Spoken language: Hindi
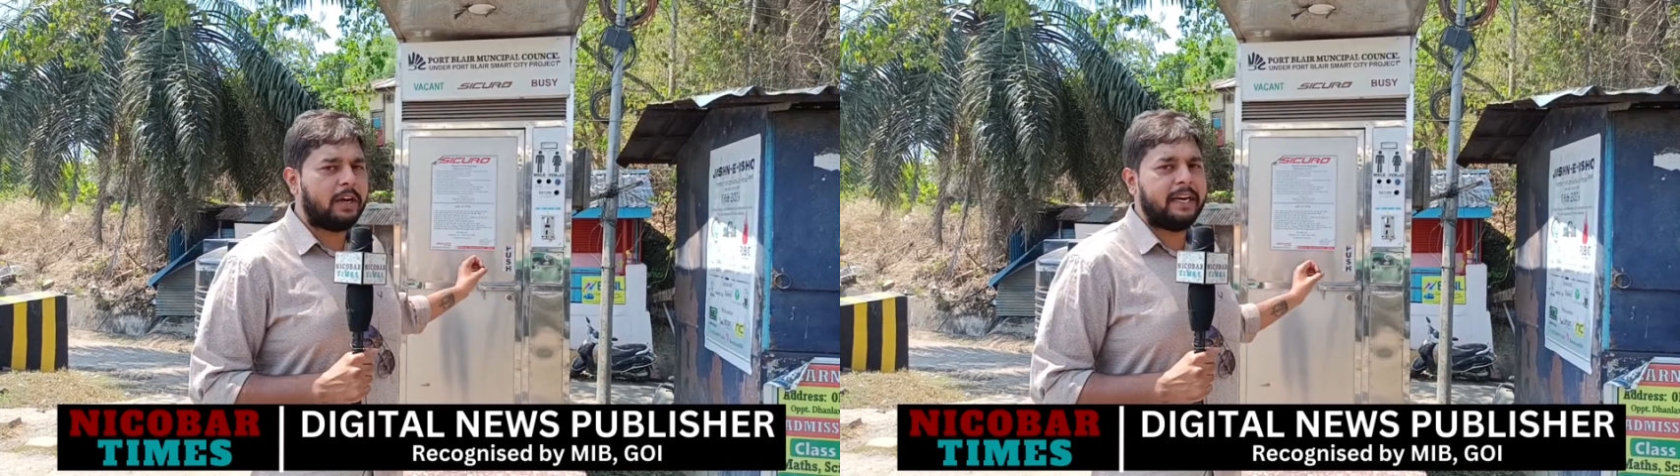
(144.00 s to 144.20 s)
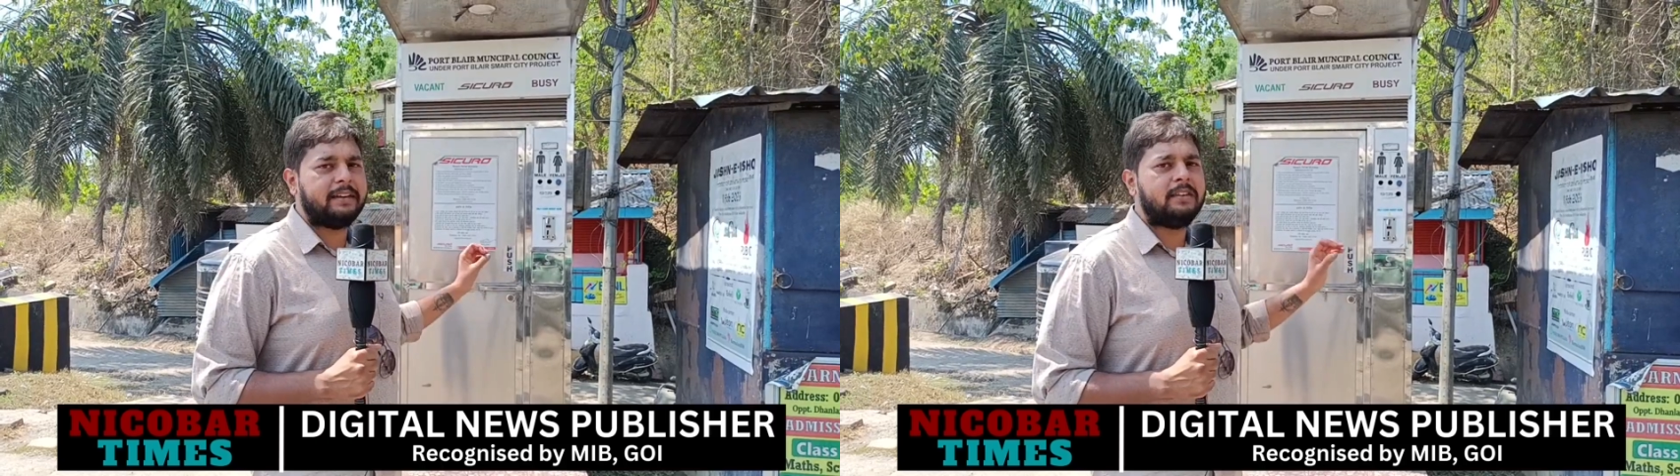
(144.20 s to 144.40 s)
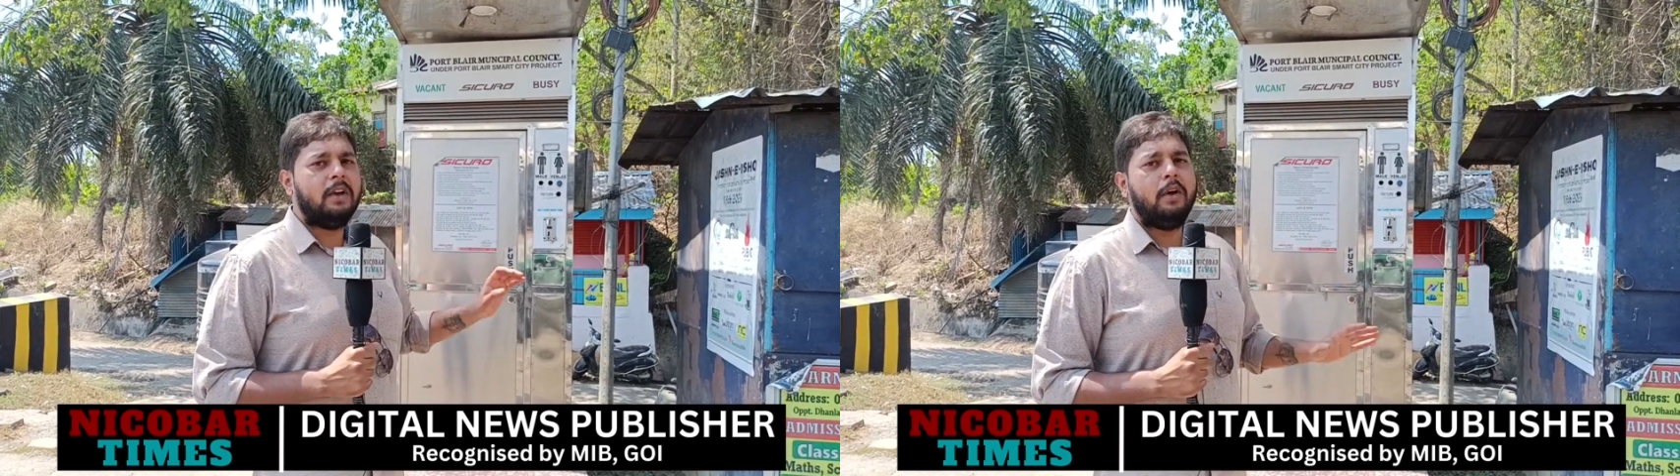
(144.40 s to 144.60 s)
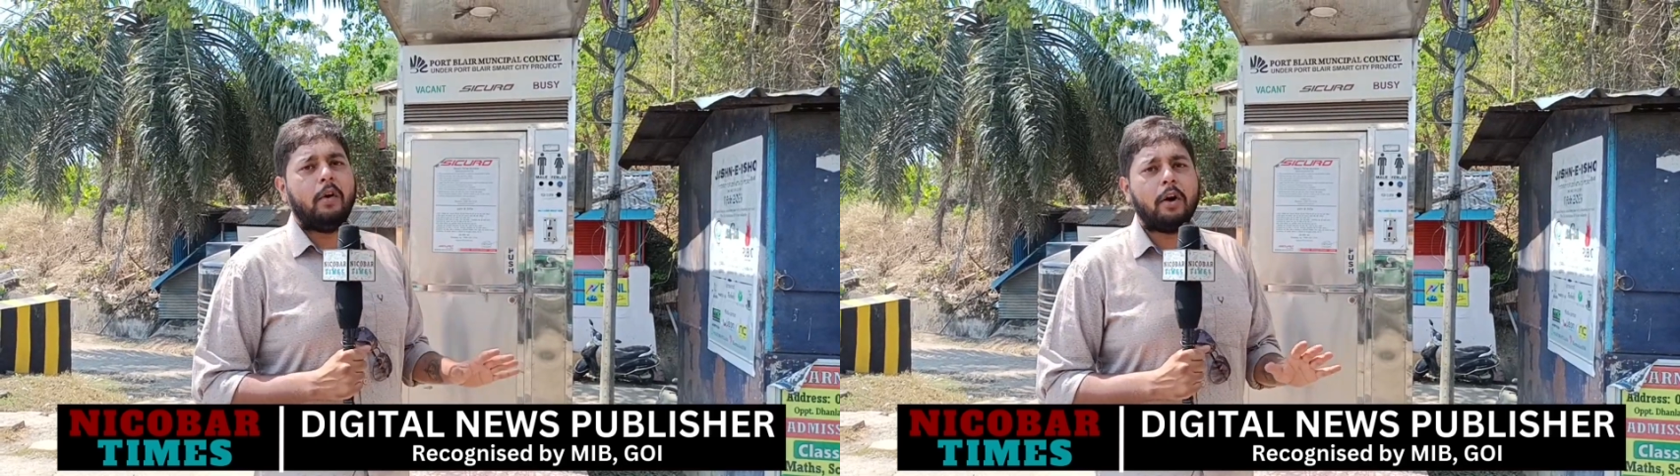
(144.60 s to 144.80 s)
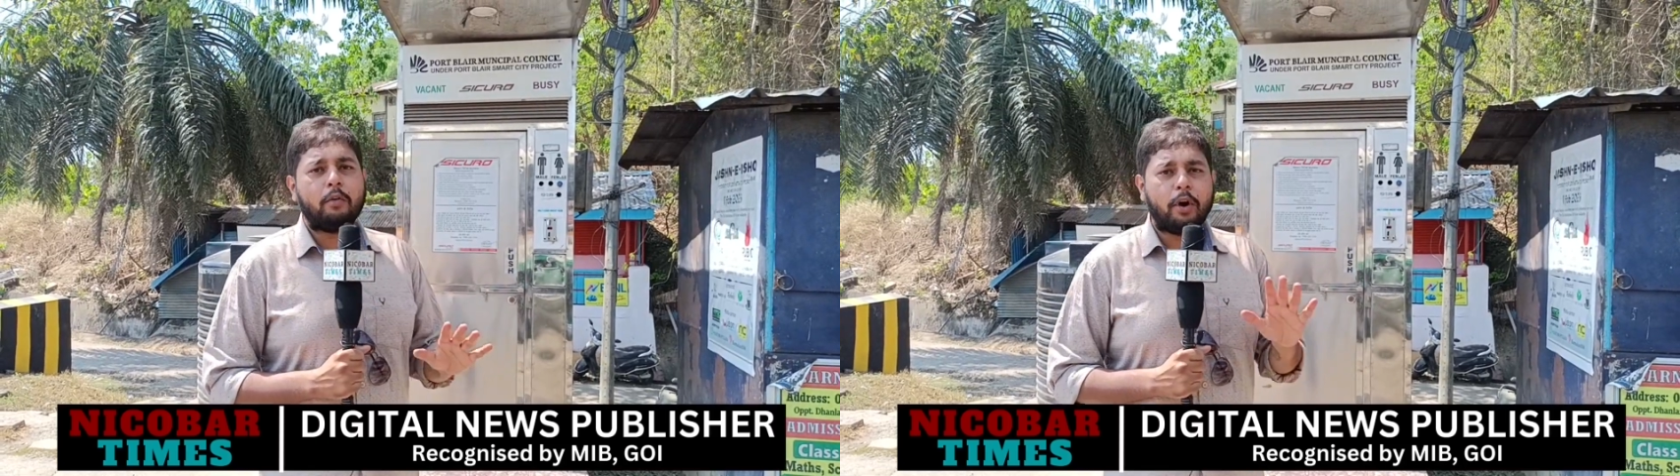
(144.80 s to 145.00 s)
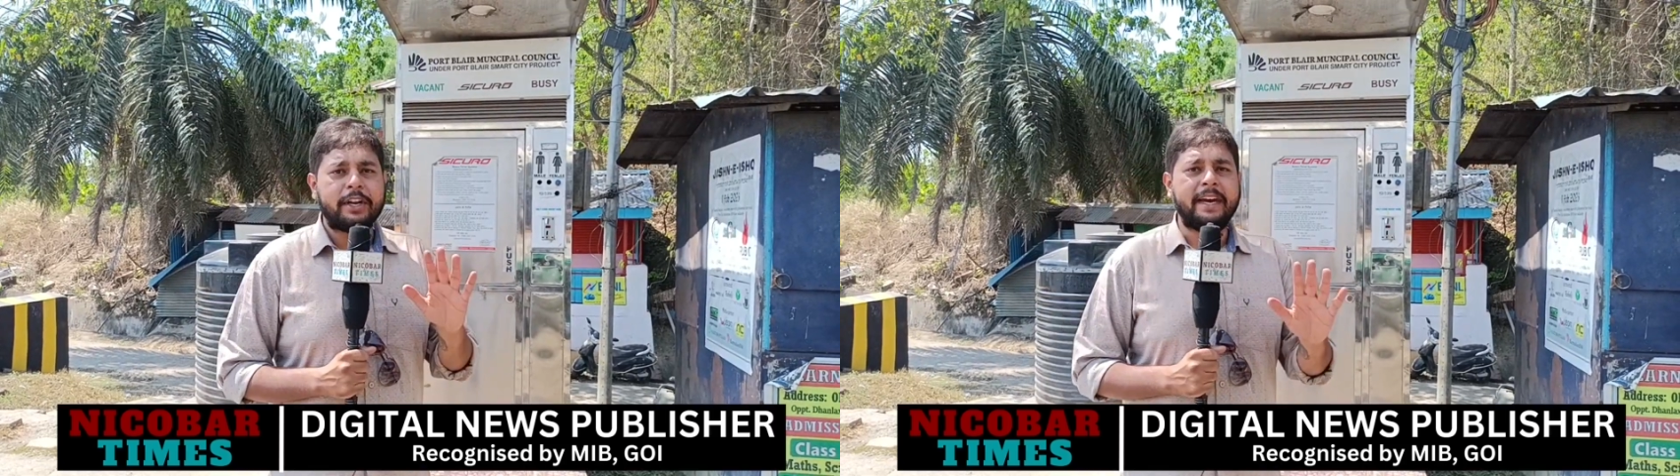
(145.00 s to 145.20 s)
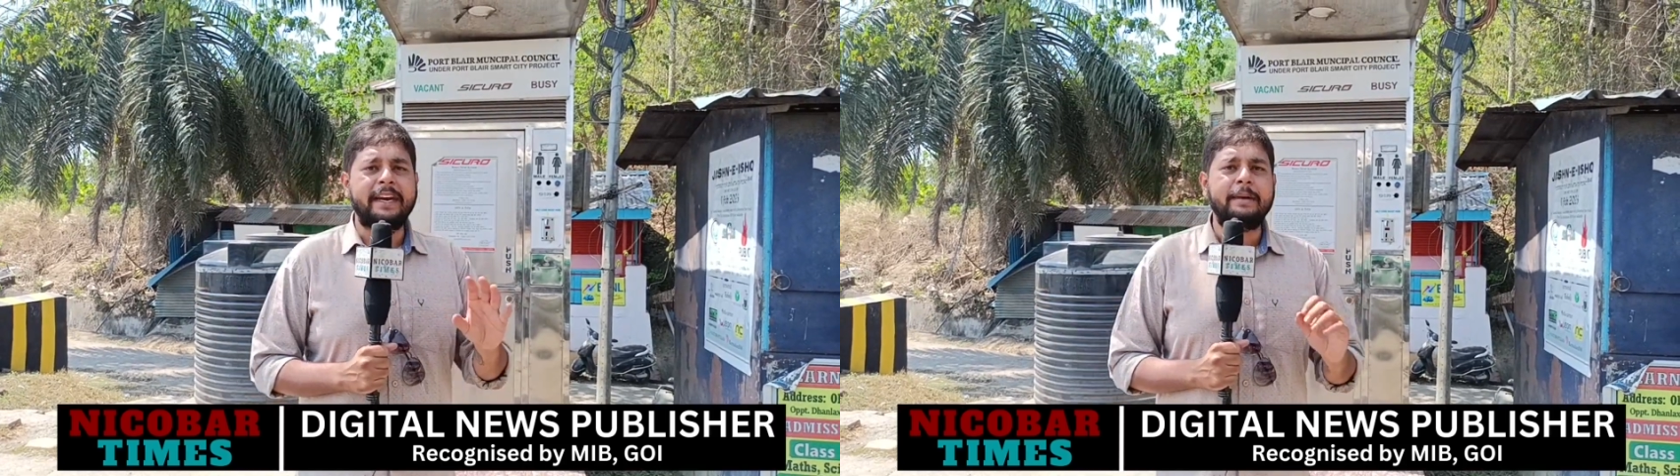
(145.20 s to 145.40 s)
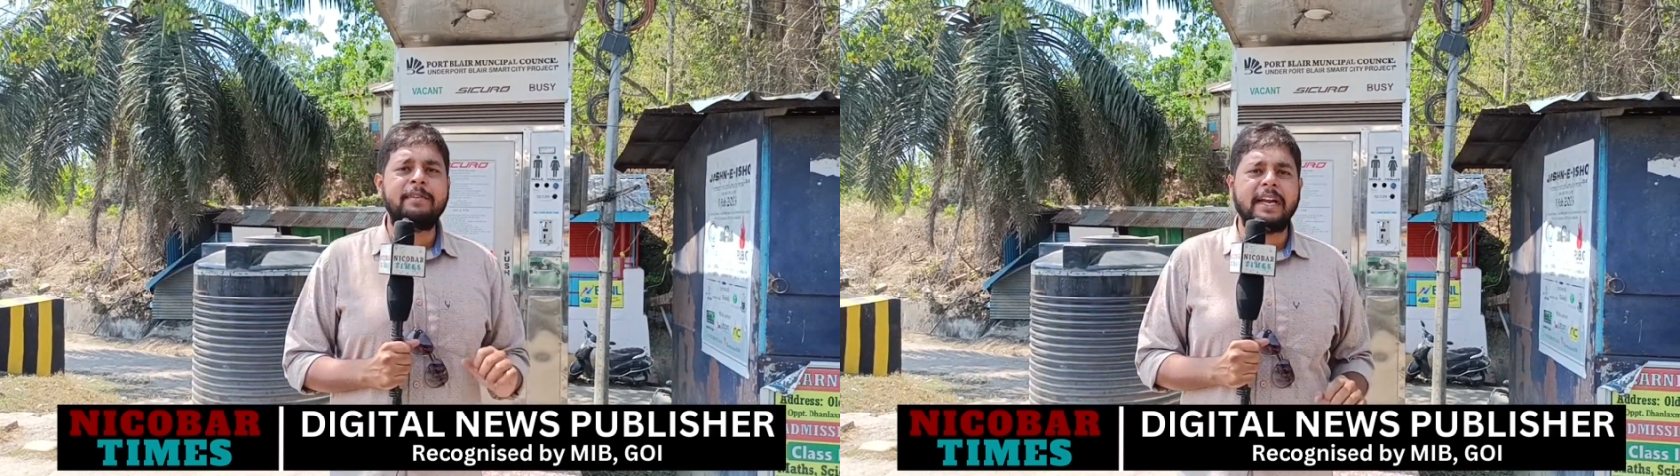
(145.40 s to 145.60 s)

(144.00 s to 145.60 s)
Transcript: टॉयलेट्स और वाटर ए